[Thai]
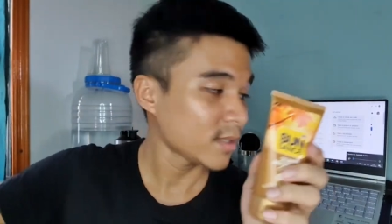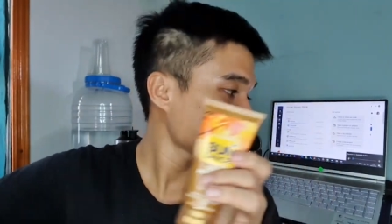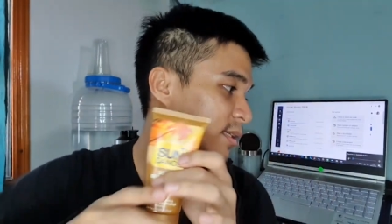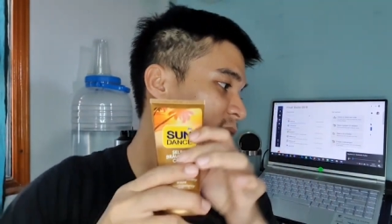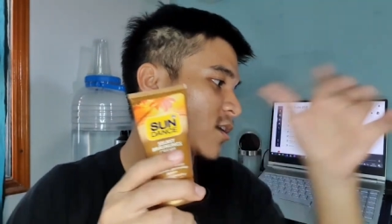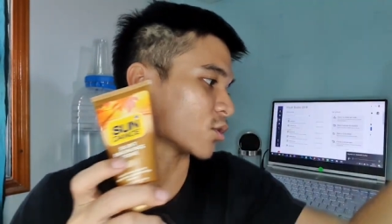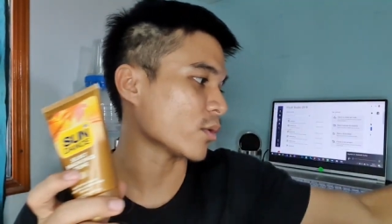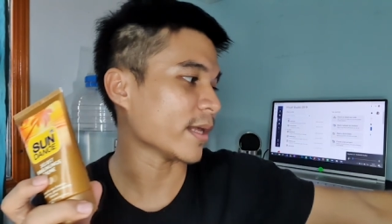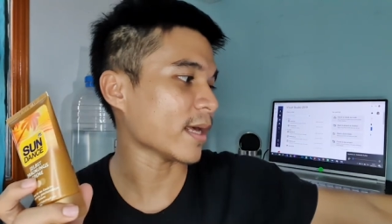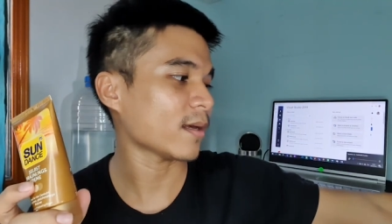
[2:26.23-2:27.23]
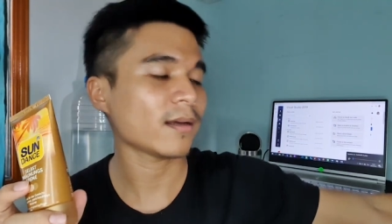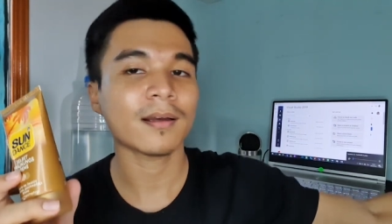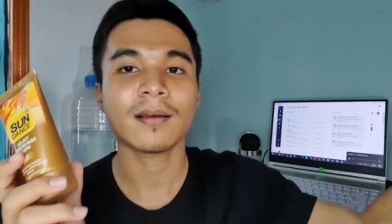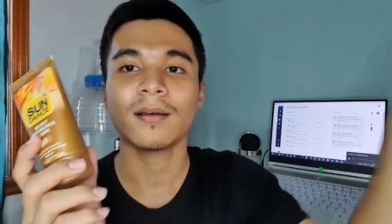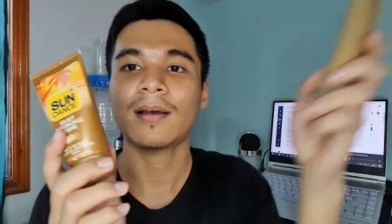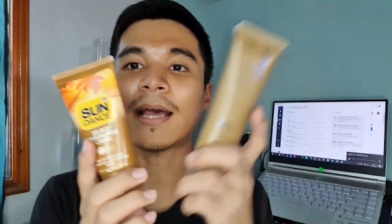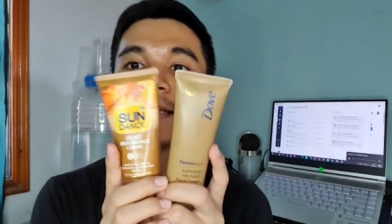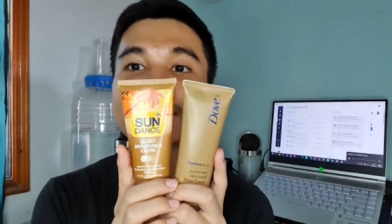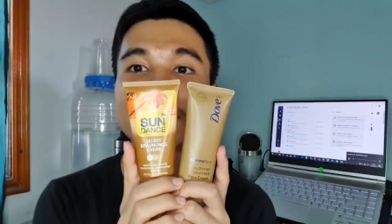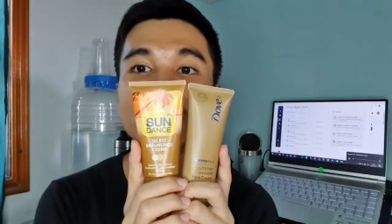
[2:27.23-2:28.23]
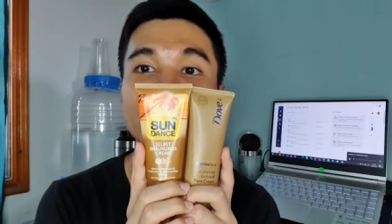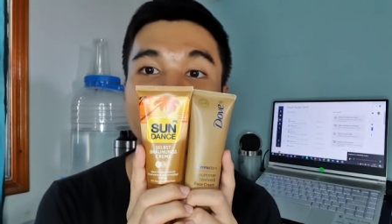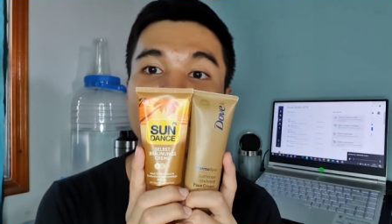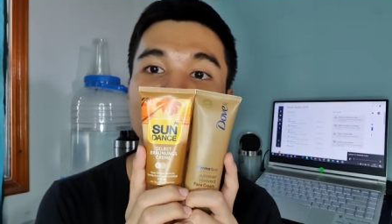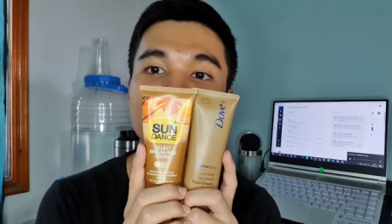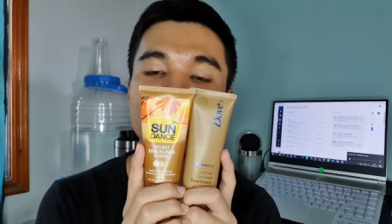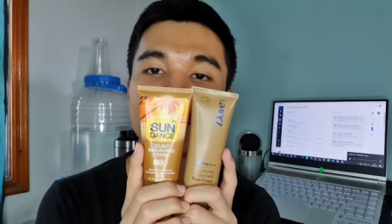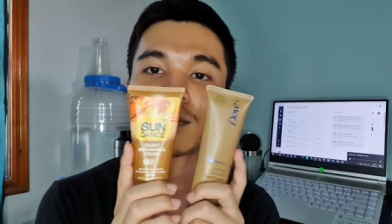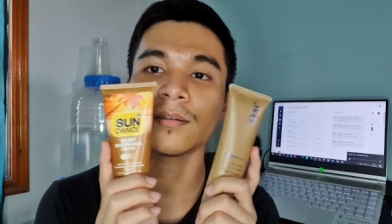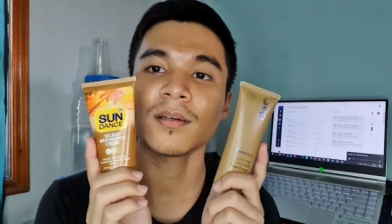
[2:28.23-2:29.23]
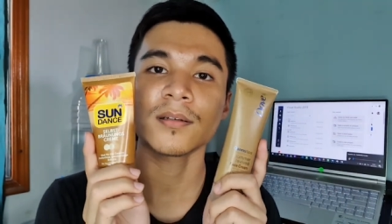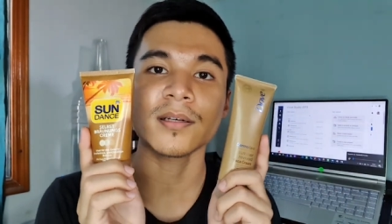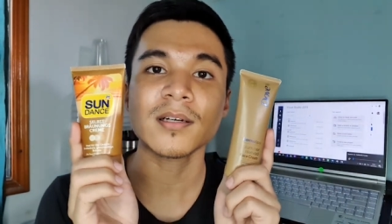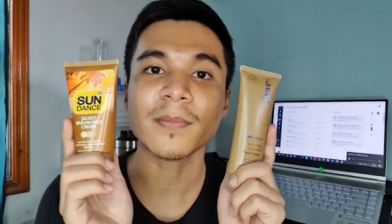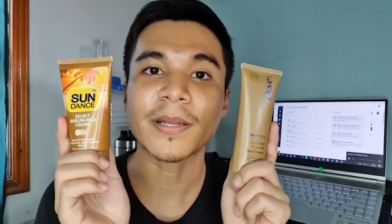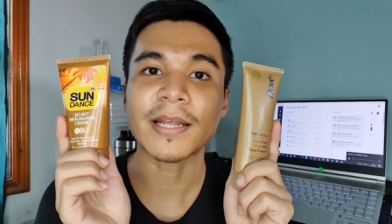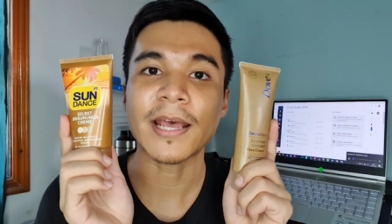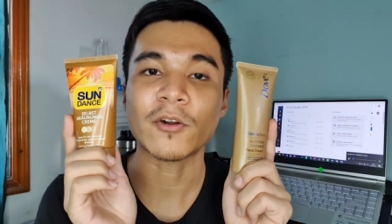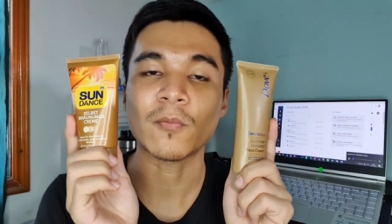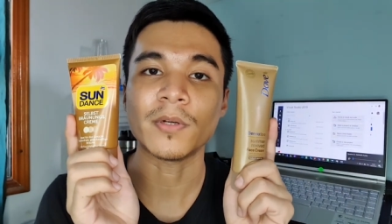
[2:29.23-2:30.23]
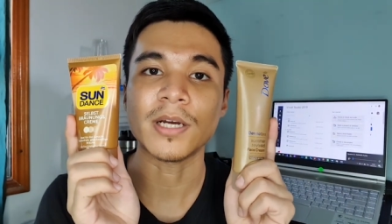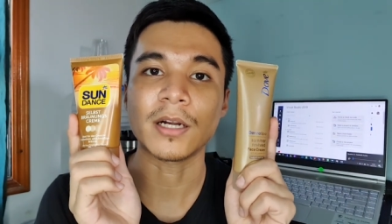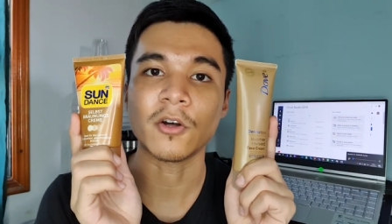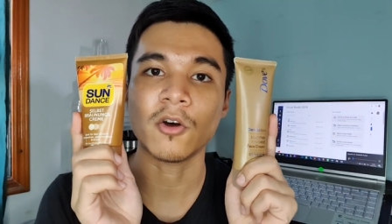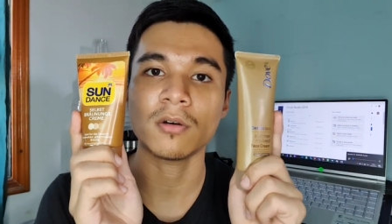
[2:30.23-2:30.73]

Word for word: สีสองตัวเนี้ยให้สีเหมือนกันเลย ก็คือเป็นแทนอมเหลืองเนาะ